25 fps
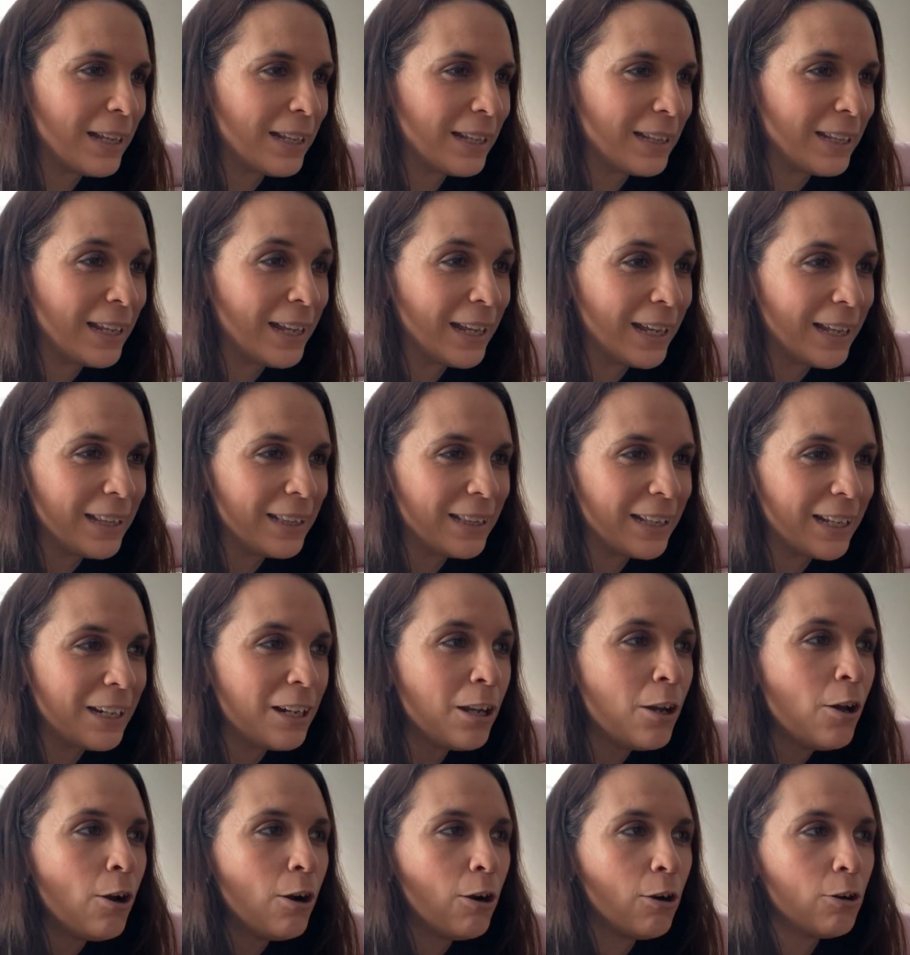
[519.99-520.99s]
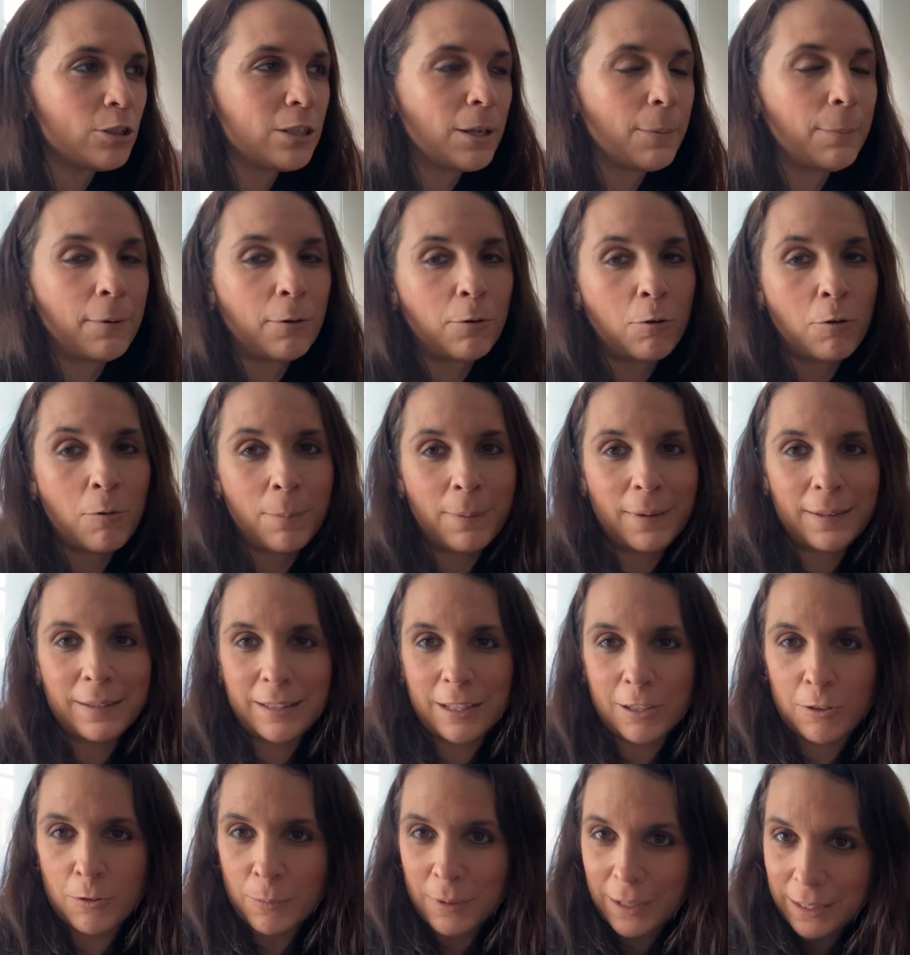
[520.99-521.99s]
entiendan o se preocupen
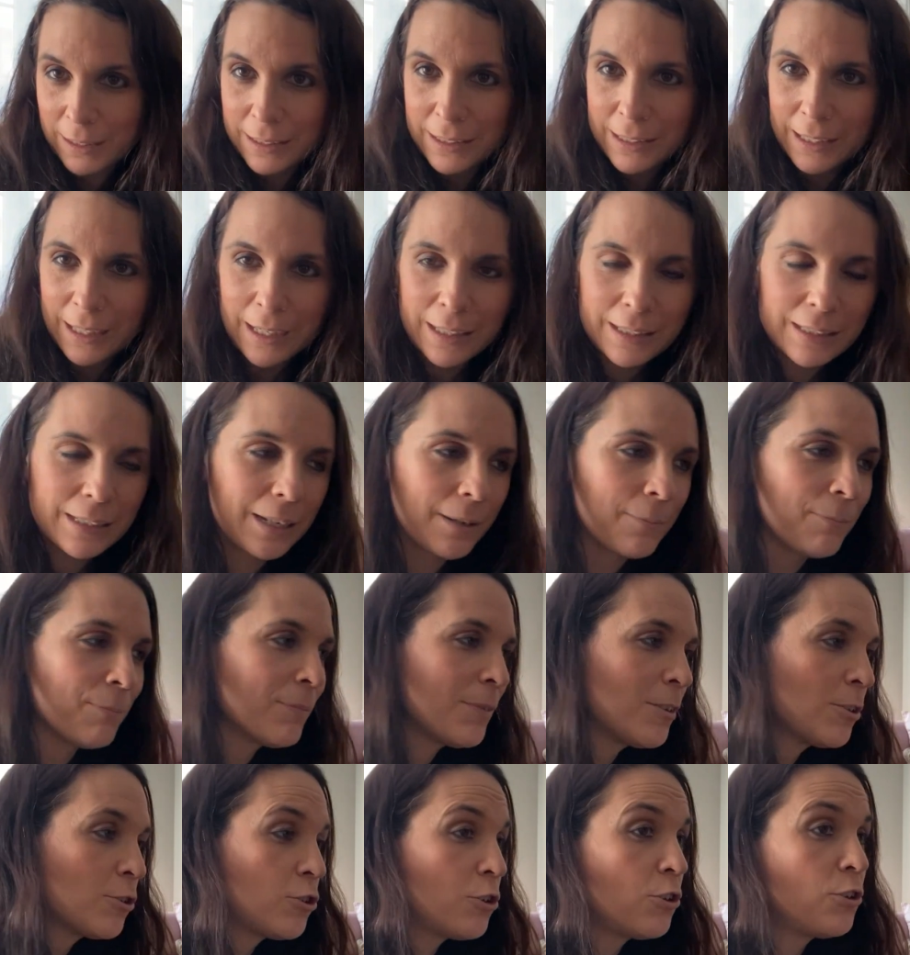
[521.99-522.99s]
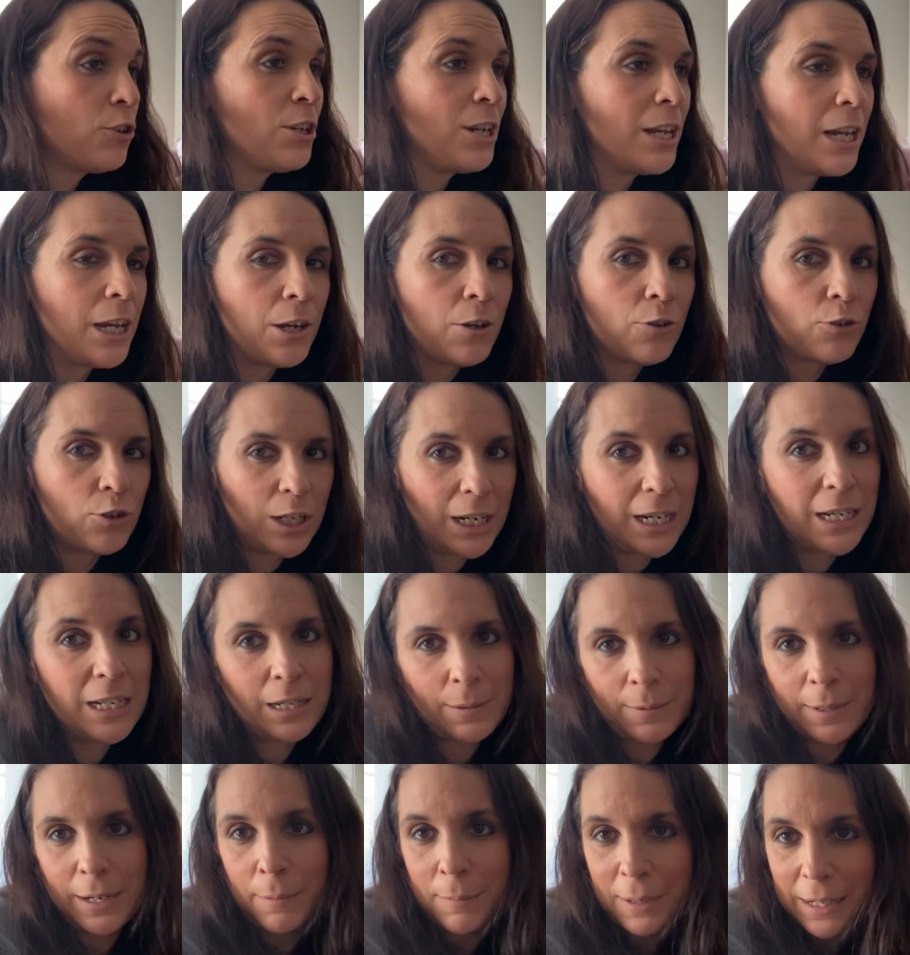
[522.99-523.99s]
de no mancharse. Son niños y
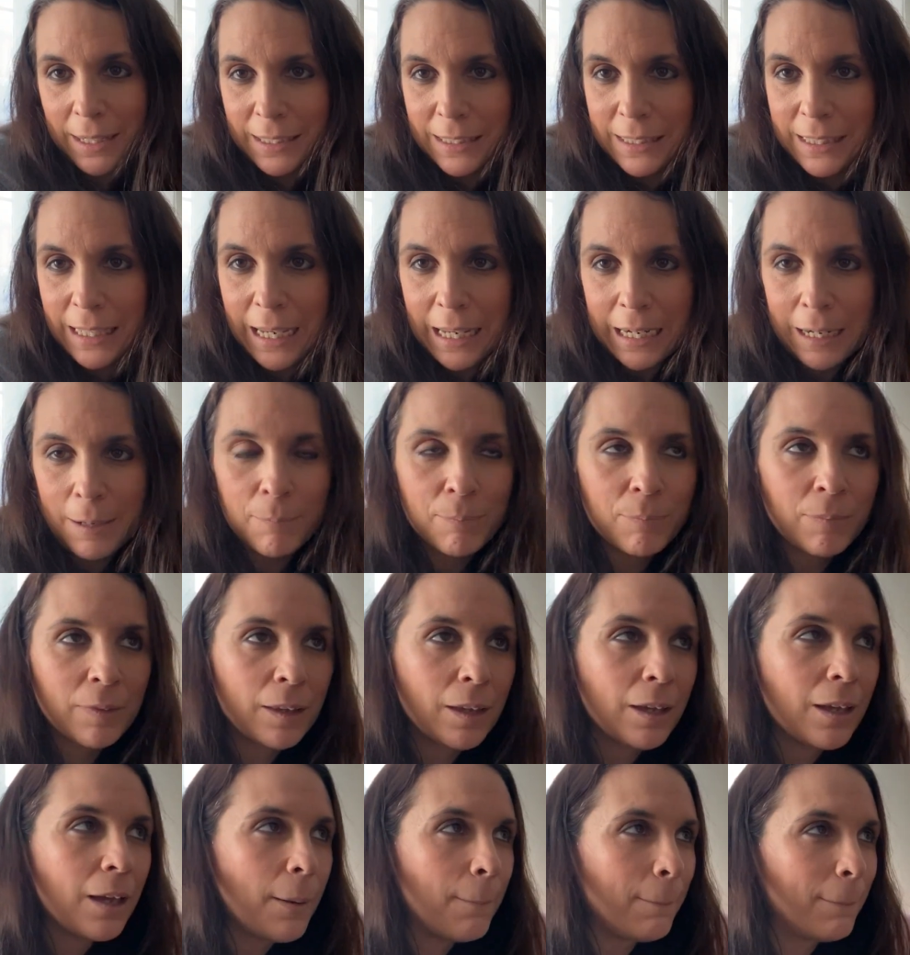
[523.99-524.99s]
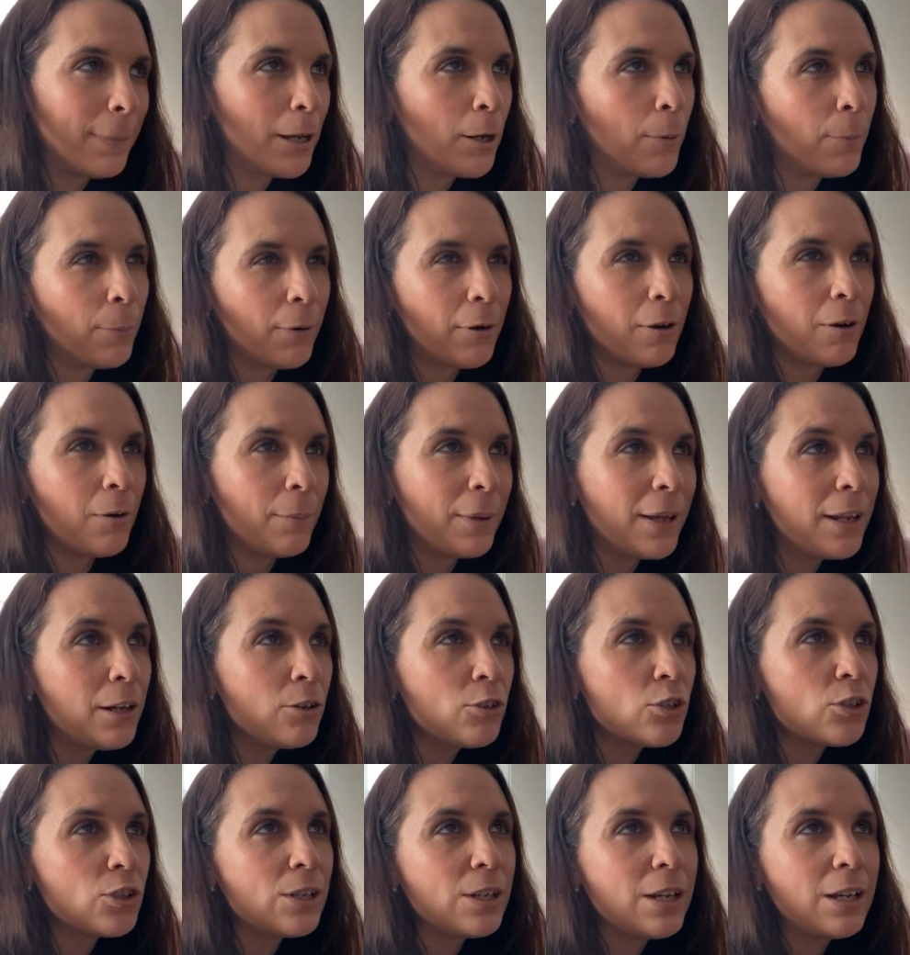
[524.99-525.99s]
se van a manchar. Pero por lo
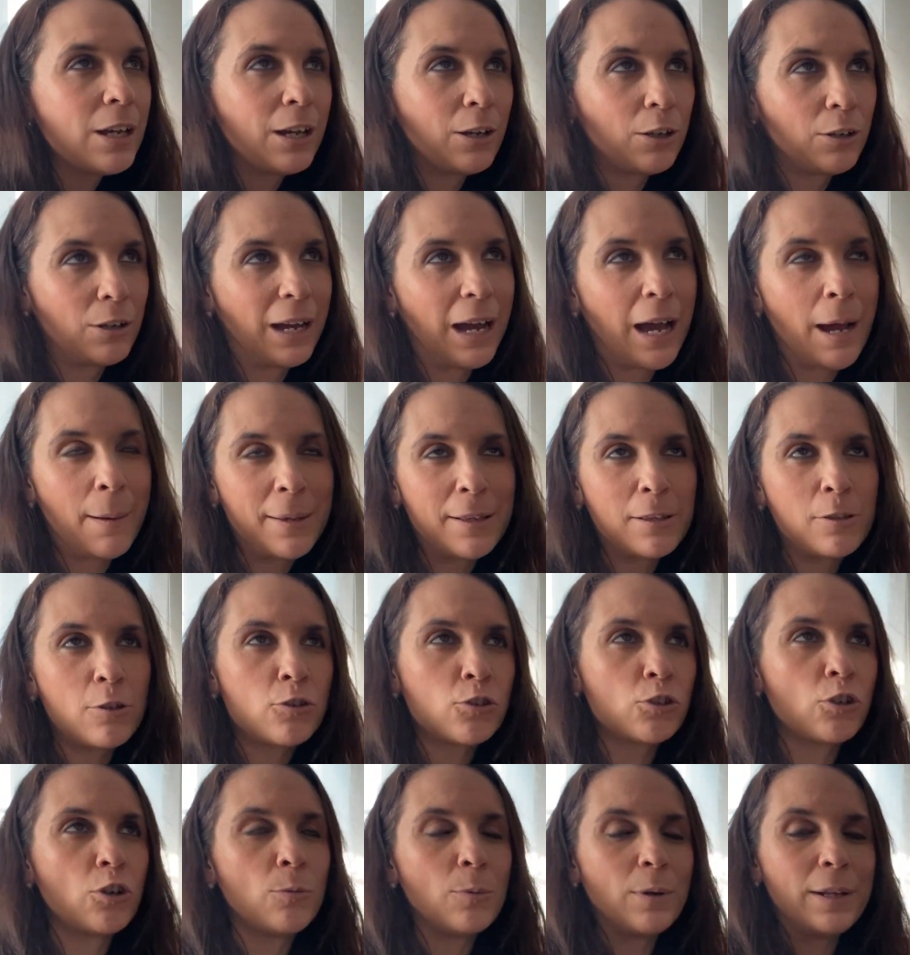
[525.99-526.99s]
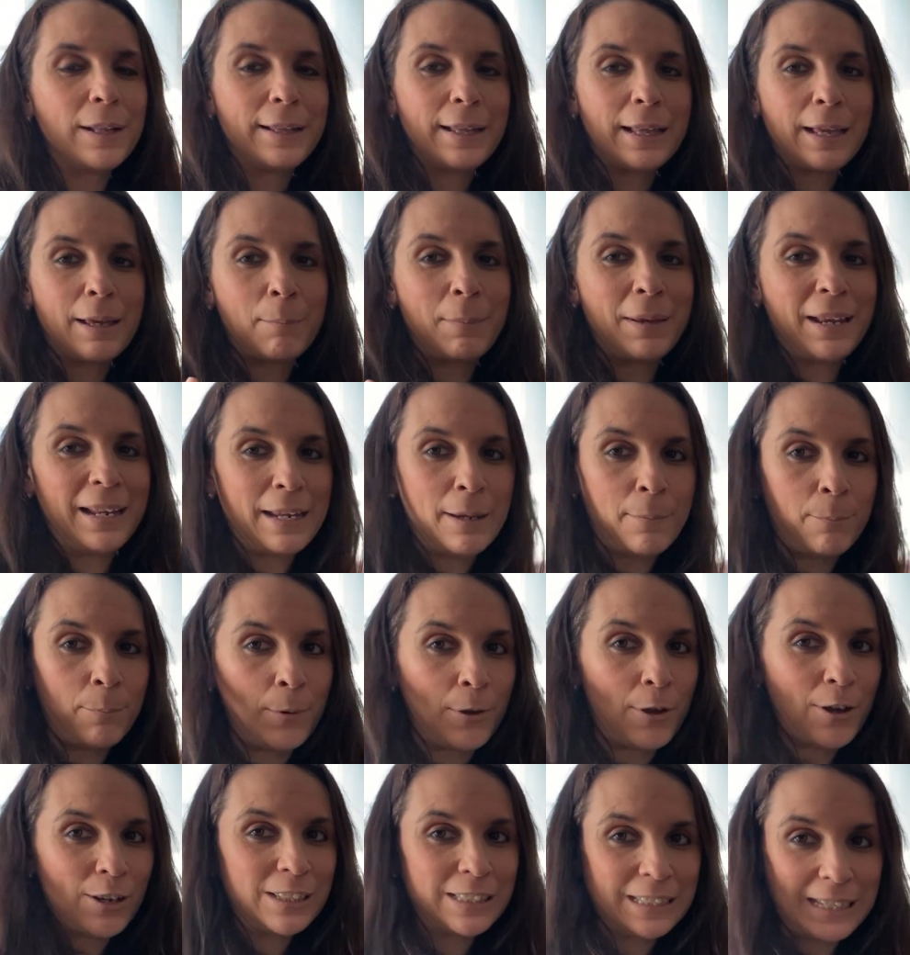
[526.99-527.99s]
menos hábitos como el de me
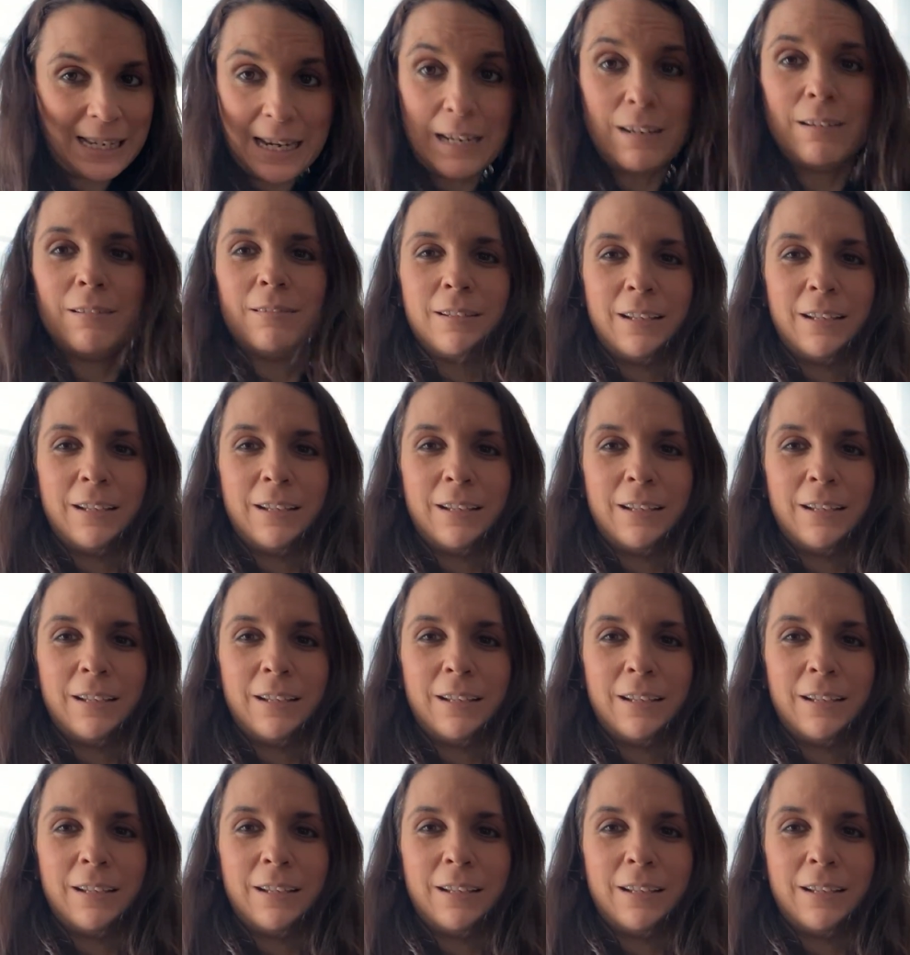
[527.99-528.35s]
limpio así